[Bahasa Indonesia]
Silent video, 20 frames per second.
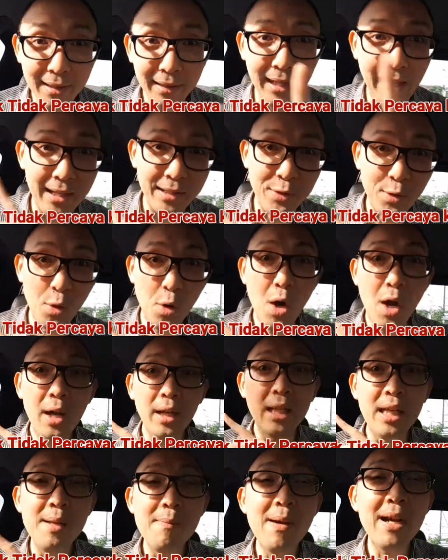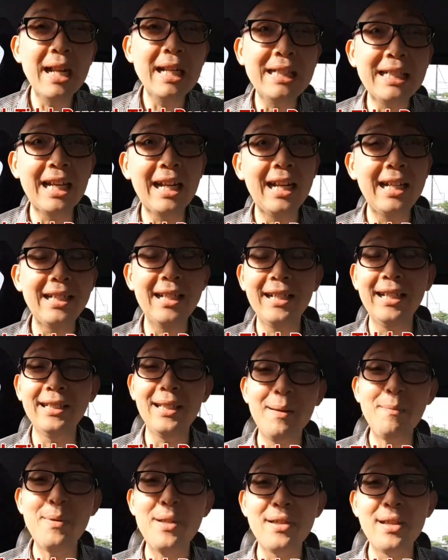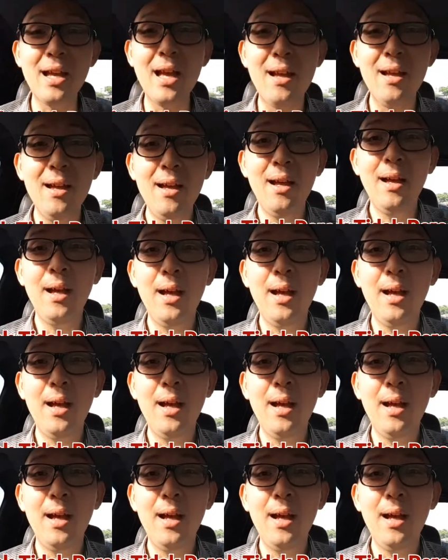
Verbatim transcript: Oke, okay, so gimana caranya kita bisa